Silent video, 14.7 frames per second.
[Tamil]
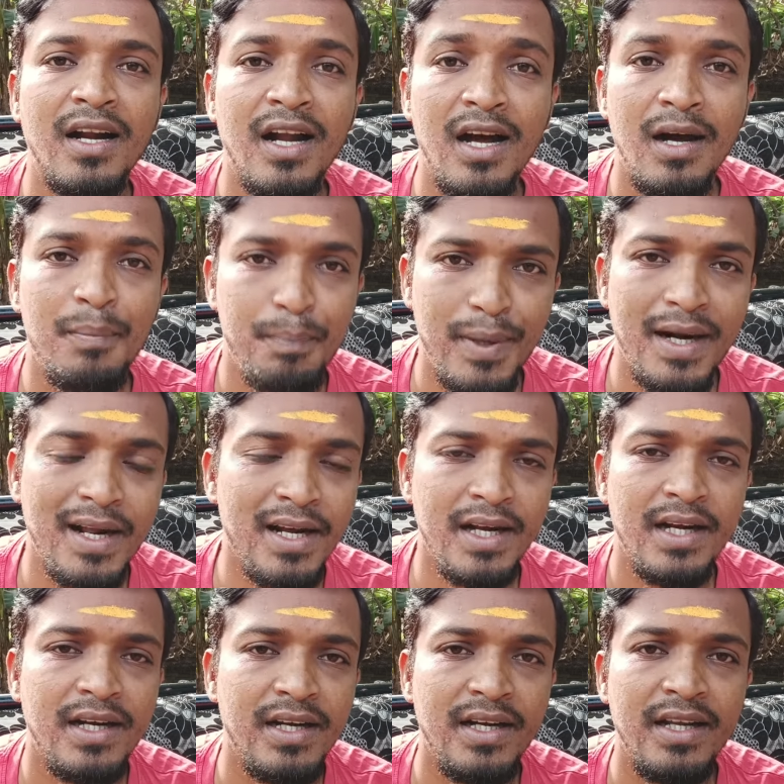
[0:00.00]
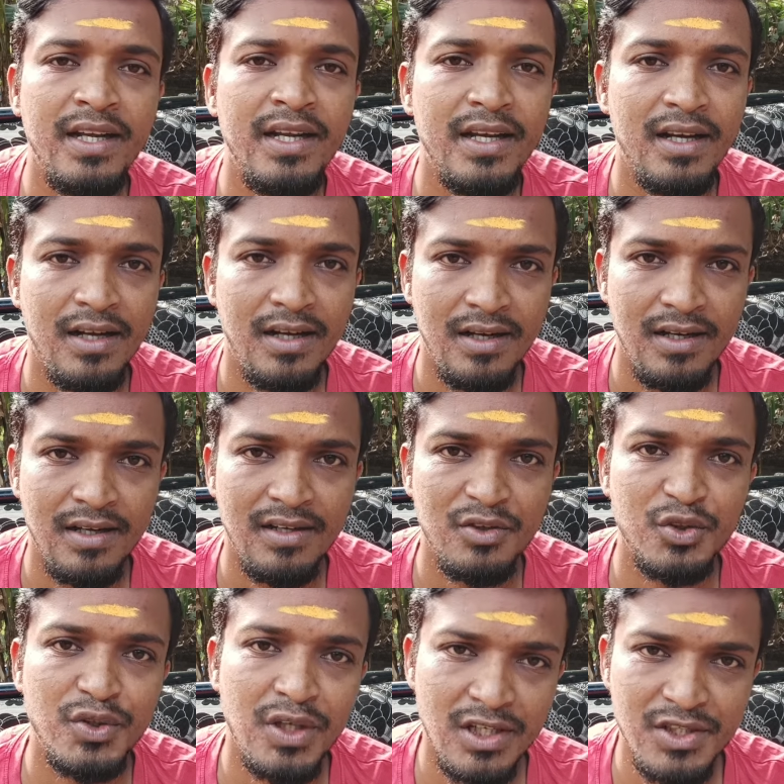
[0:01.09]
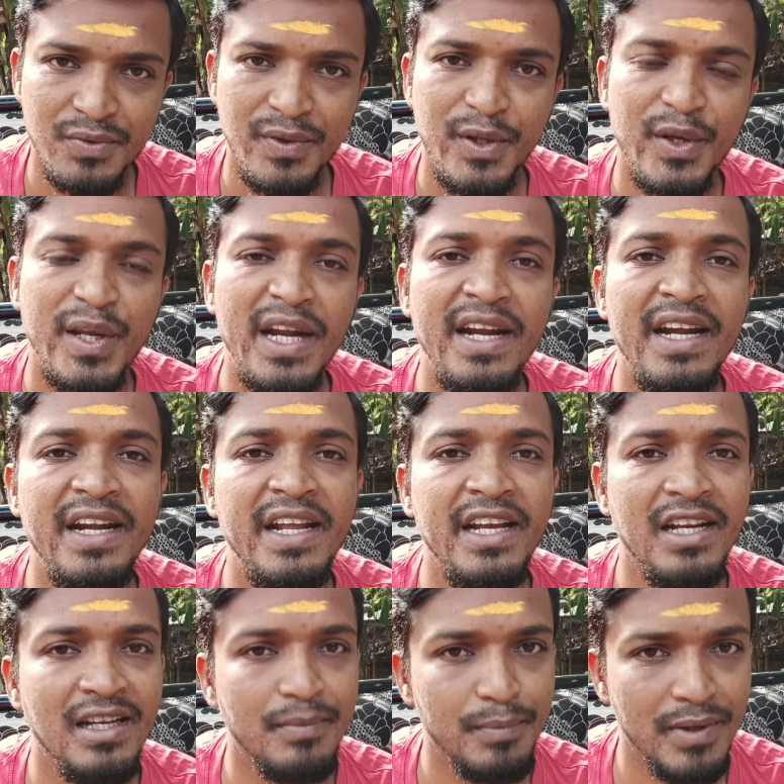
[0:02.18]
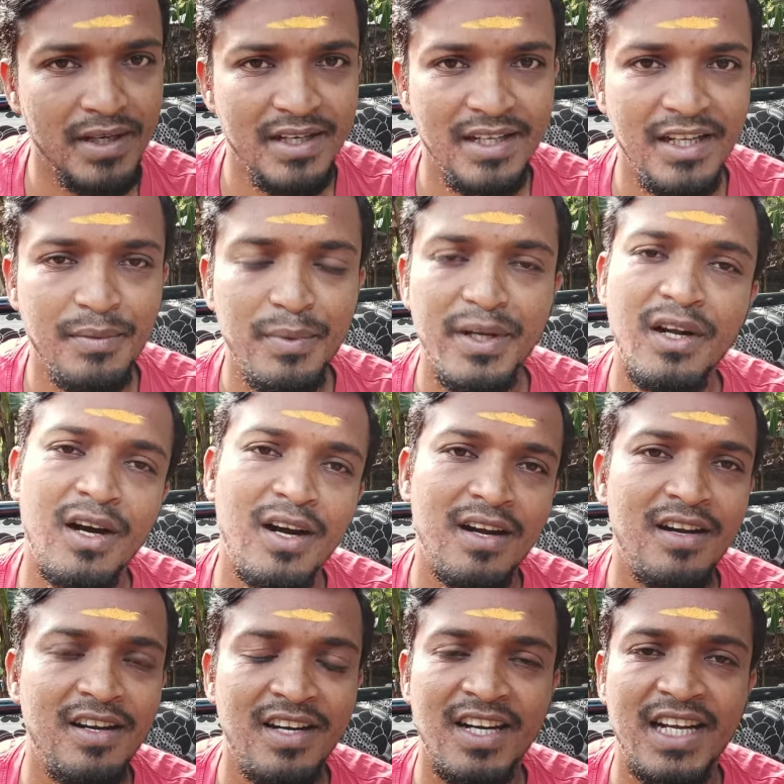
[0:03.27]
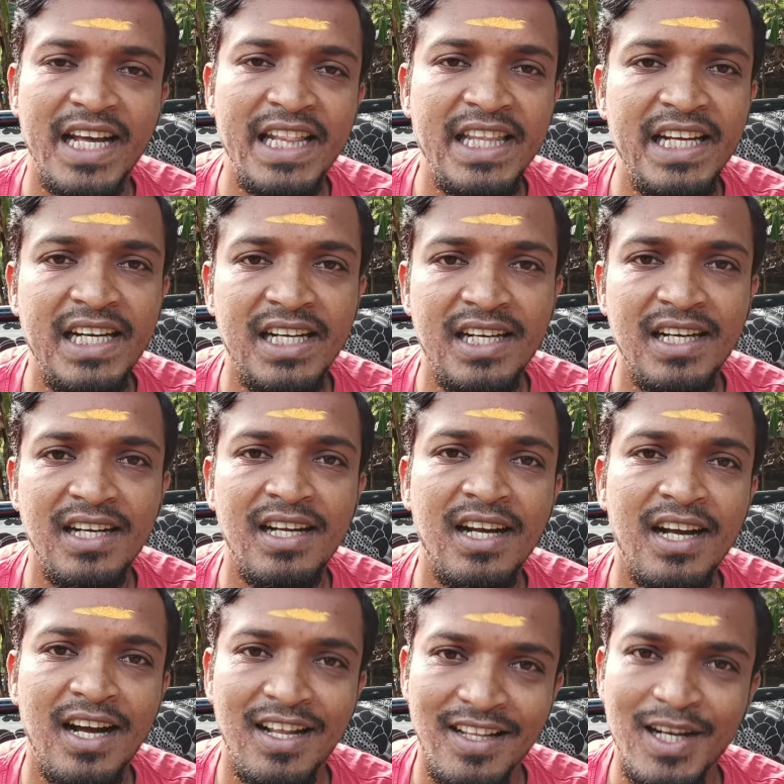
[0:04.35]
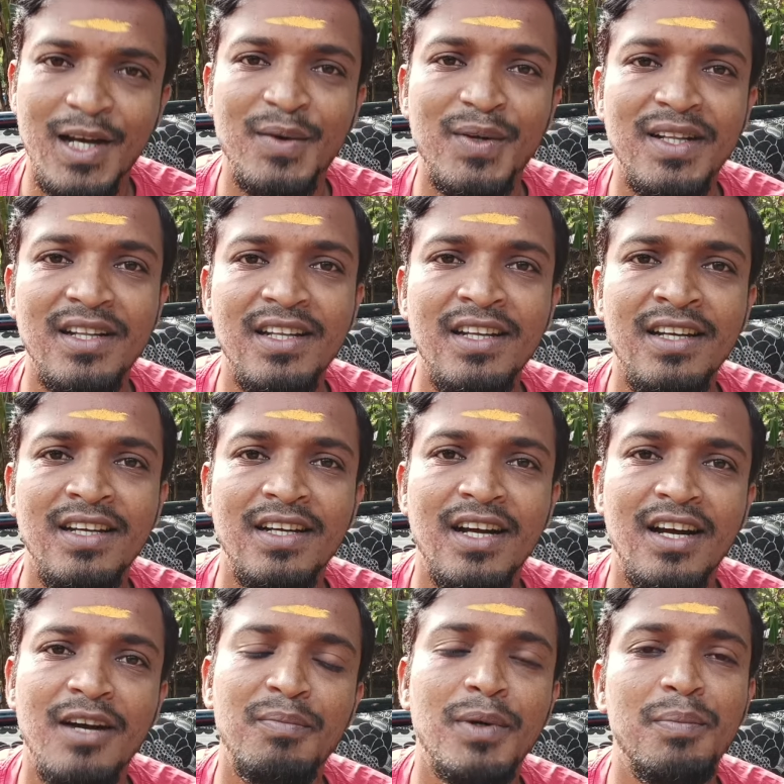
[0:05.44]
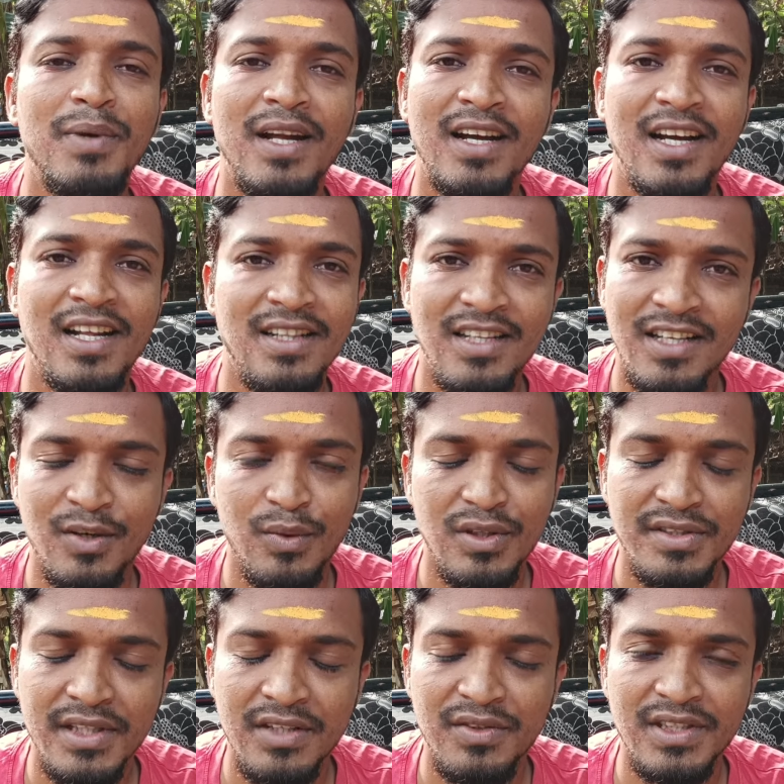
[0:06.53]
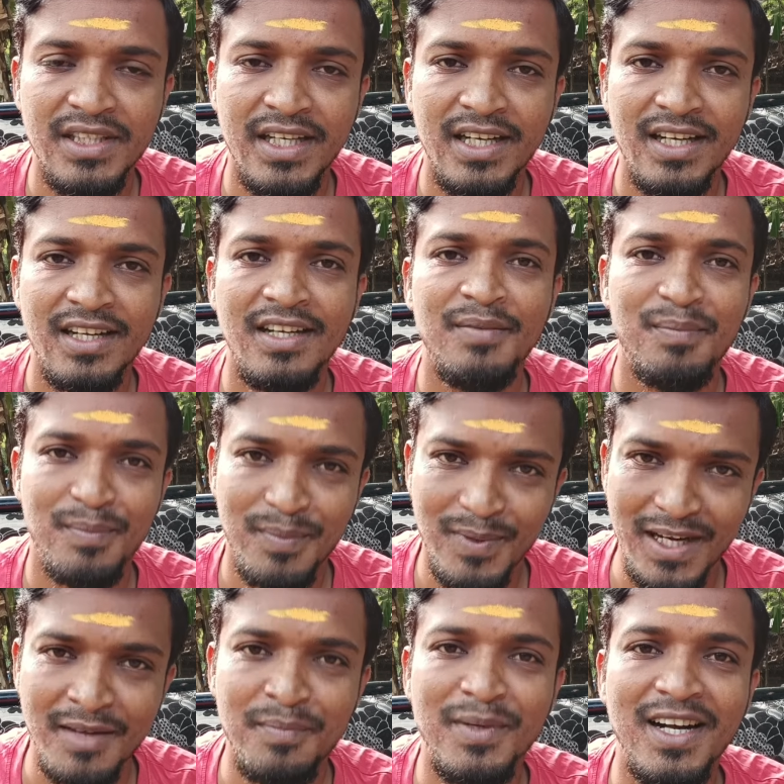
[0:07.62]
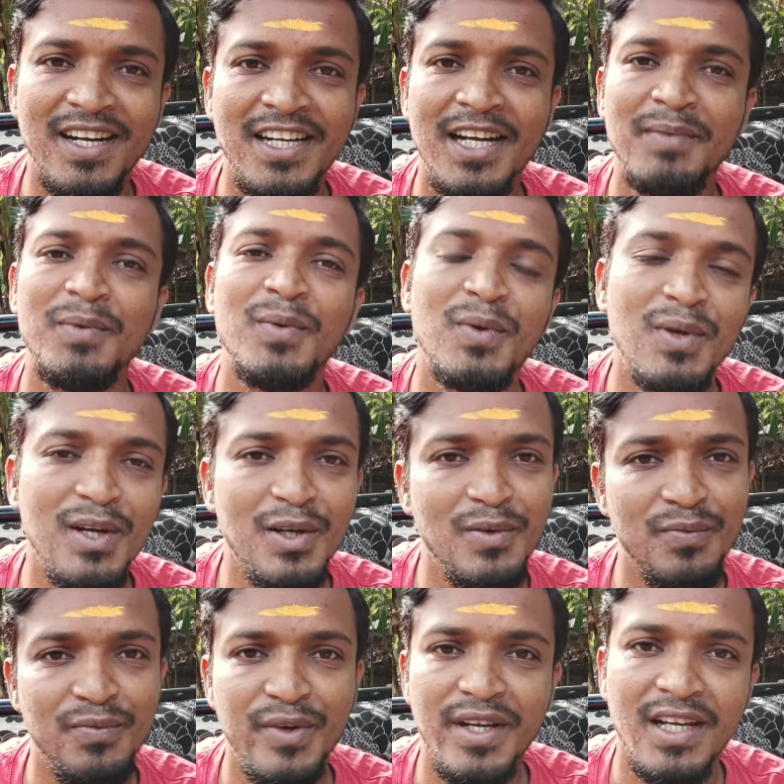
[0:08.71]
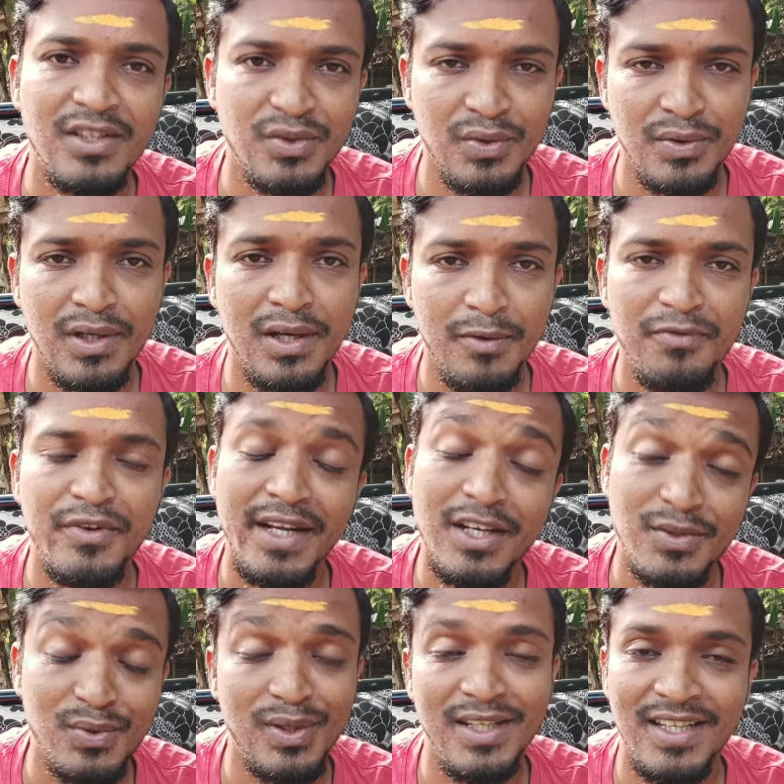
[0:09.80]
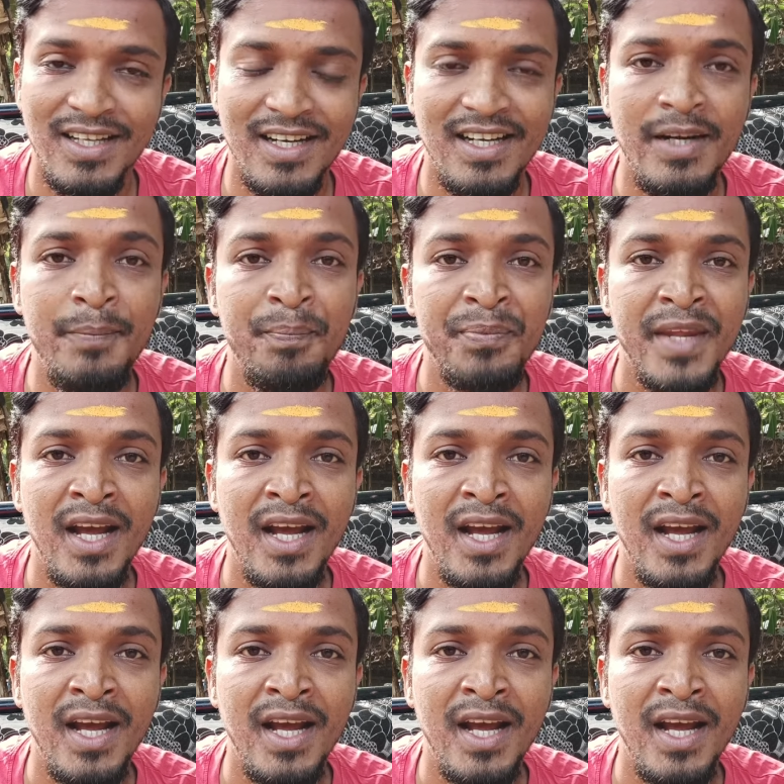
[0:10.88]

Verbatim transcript: நான் பணம் கட்டி ஷார்ட்ஸ் வீடியோ எடிட்டிங் பண்ணுறது எப்படின்னா ஆன்லைனில் கற்றுக்கிட்டு இருக்கேன் அதை நான் வந்து அப்பப்போ நான் கற்றுக்கிற ஒரு சில விஷயங்களை பணம் கட்டாமல் உங்களுக்கும் ஃப்ரீயாக ஃப்ரீயாக சொல்லித்தரேன்